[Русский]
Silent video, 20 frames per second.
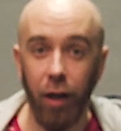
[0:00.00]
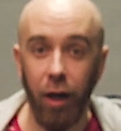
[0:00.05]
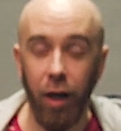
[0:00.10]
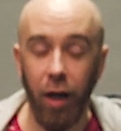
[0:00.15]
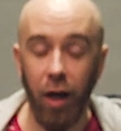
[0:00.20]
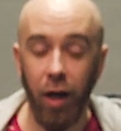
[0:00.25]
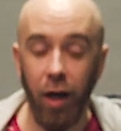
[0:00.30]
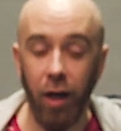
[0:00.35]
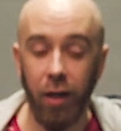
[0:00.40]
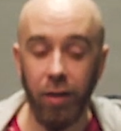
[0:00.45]

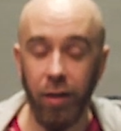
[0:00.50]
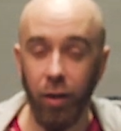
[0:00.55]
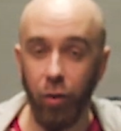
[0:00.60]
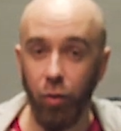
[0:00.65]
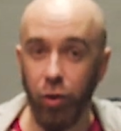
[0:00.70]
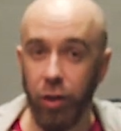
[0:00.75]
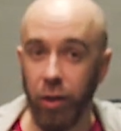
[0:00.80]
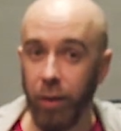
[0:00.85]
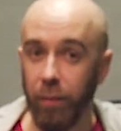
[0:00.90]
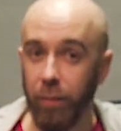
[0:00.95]
А
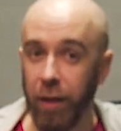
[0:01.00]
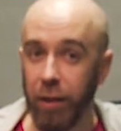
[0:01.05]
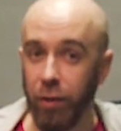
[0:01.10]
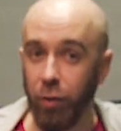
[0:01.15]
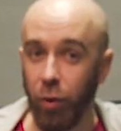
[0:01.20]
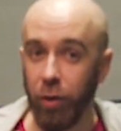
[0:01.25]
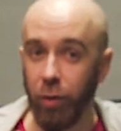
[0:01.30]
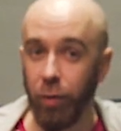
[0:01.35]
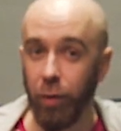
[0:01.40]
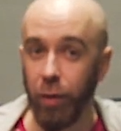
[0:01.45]
снаружи
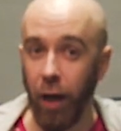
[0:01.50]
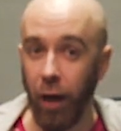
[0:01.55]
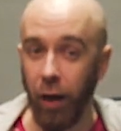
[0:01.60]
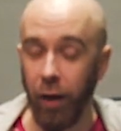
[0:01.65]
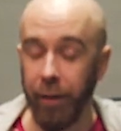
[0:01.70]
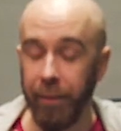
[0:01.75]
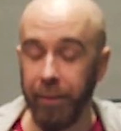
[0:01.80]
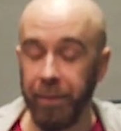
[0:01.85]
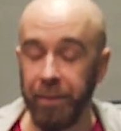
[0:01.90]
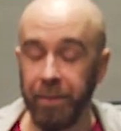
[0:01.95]
происходит вот
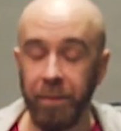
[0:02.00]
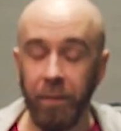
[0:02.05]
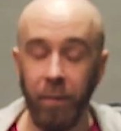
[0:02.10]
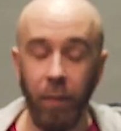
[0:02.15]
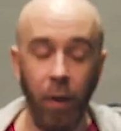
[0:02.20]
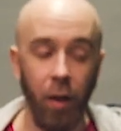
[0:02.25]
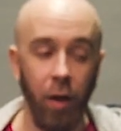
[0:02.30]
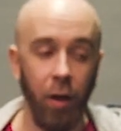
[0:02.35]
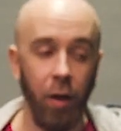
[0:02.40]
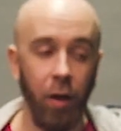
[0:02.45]
так.
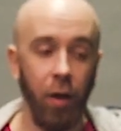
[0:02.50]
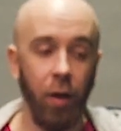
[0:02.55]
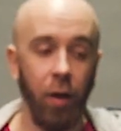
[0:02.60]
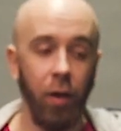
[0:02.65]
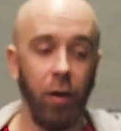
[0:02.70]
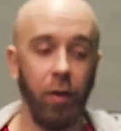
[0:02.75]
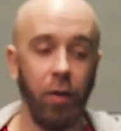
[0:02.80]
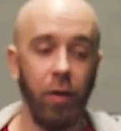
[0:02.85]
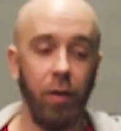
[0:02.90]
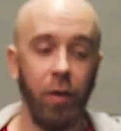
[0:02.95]

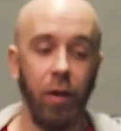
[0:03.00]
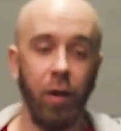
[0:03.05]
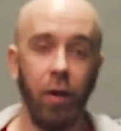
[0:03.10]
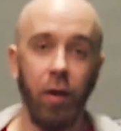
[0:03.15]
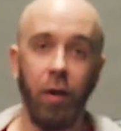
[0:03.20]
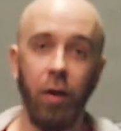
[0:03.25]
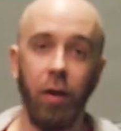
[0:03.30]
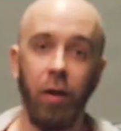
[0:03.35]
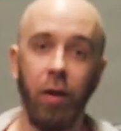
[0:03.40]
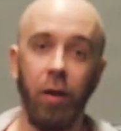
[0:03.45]

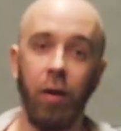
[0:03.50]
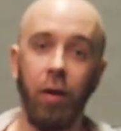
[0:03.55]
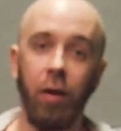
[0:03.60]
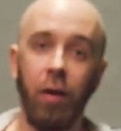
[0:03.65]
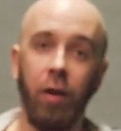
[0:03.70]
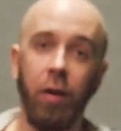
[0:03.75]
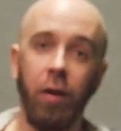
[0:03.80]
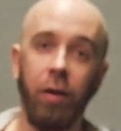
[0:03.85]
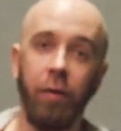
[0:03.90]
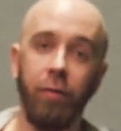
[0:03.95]

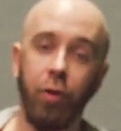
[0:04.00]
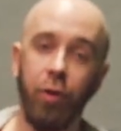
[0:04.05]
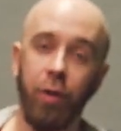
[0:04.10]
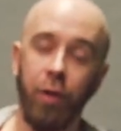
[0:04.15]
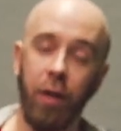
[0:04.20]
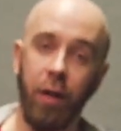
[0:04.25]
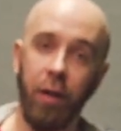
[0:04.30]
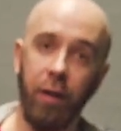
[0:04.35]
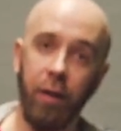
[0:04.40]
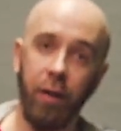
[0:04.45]
Я э,
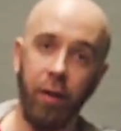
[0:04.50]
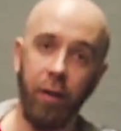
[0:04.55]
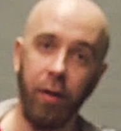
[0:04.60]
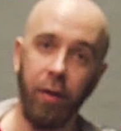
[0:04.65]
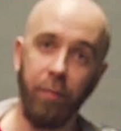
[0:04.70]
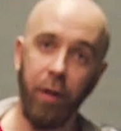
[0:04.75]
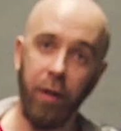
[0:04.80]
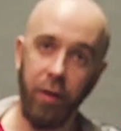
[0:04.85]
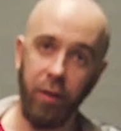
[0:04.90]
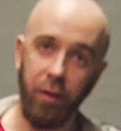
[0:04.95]

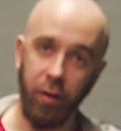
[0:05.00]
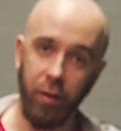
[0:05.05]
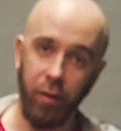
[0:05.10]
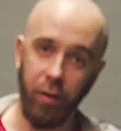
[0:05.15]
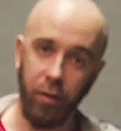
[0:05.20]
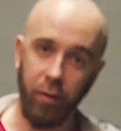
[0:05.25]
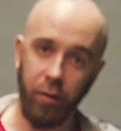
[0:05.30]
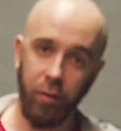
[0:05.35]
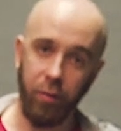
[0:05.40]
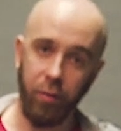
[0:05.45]
вчера,
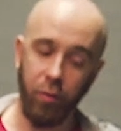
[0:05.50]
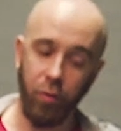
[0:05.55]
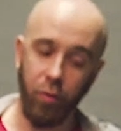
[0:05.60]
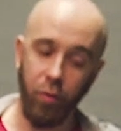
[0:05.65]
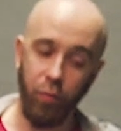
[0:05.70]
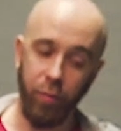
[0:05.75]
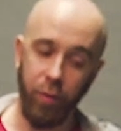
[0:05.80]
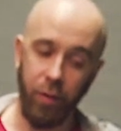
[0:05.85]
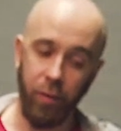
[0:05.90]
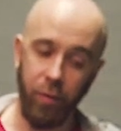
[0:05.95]
Марина,
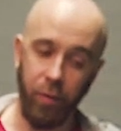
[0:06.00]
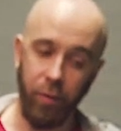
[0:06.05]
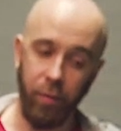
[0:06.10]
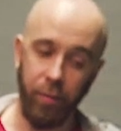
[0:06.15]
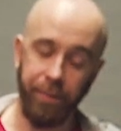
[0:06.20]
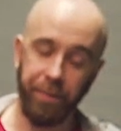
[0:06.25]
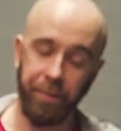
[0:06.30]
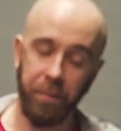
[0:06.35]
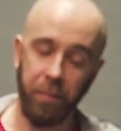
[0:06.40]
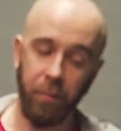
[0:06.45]
купил
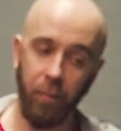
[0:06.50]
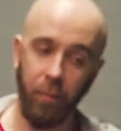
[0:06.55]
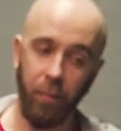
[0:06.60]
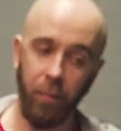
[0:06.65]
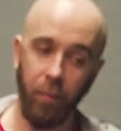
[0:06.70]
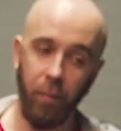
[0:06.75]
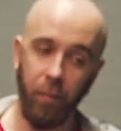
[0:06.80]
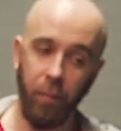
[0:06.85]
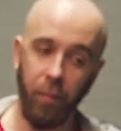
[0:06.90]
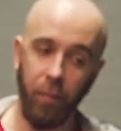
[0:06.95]

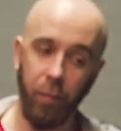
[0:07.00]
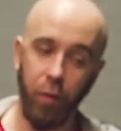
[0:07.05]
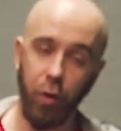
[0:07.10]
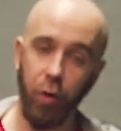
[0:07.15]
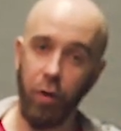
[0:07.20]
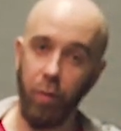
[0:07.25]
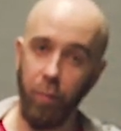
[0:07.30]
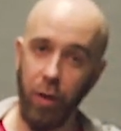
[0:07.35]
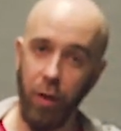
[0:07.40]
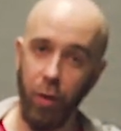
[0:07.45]

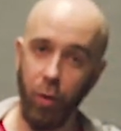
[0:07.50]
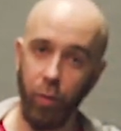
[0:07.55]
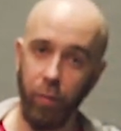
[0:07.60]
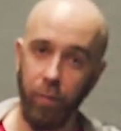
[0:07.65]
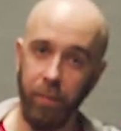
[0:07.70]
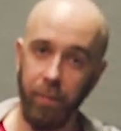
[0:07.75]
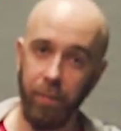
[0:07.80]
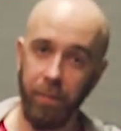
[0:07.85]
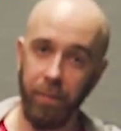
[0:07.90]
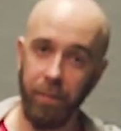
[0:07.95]

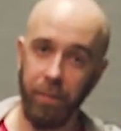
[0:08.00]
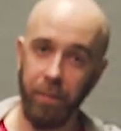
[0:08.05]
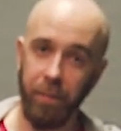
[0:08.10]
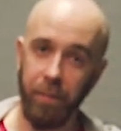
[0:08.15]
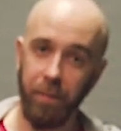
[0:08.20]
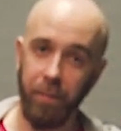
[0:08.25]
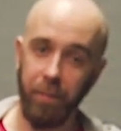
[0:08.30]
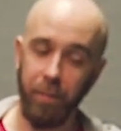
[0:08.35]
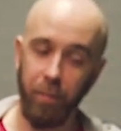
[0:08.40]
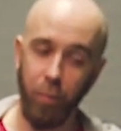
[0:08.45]
черепаху
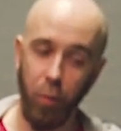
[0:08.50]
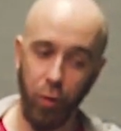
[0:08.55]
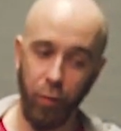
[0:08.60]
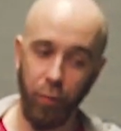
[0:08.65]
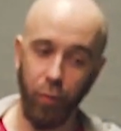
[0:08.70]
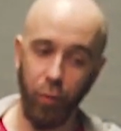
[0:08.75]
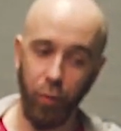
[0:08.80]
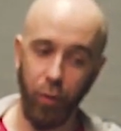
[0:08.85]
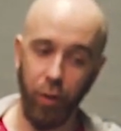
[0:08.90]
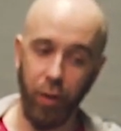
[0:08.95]

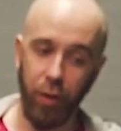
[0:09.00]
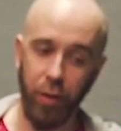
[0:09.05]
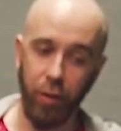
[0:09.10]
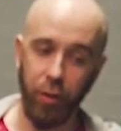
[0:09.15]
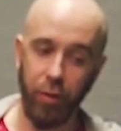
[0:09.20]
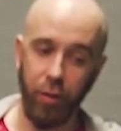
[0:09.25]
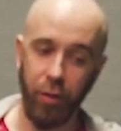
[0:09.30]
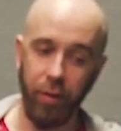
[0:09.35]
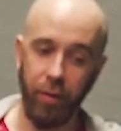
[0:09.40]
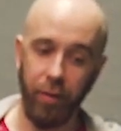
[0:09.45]
мертвую,
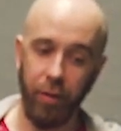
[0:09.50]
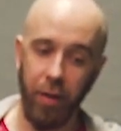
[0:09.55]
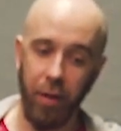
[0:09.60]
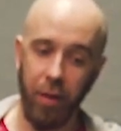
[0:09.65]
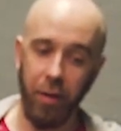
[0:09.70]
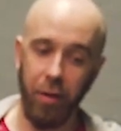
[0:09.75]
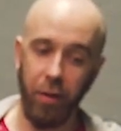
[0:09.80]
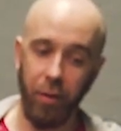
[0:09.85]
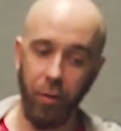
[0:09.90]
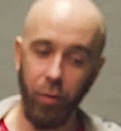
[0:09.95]
конечно,
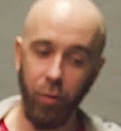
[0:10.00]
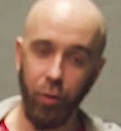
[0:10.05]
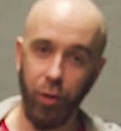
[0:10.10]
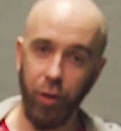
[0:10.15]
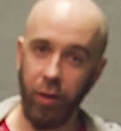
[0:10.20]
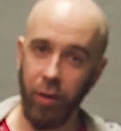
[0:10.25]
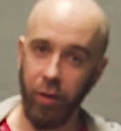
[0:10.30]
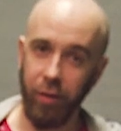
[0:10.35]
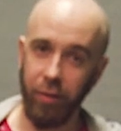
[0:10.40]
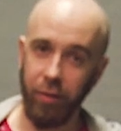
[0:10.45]

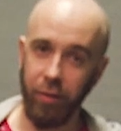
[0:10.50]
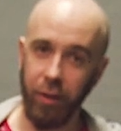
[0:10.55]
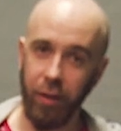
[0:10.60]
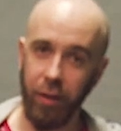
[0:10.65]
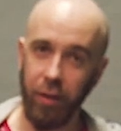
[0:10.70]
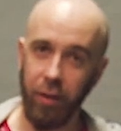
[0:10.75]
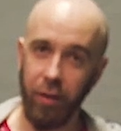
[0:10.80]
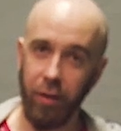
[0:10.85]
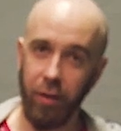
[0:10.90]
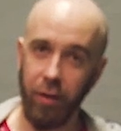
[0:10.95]
уже.
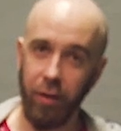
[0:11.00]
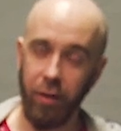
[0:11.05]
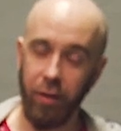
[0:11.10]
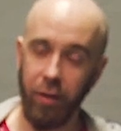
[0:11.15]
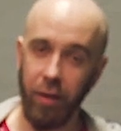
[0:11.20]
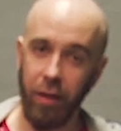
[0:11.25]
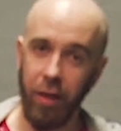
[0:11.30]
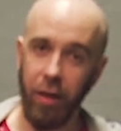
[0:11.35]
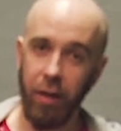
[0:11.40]
И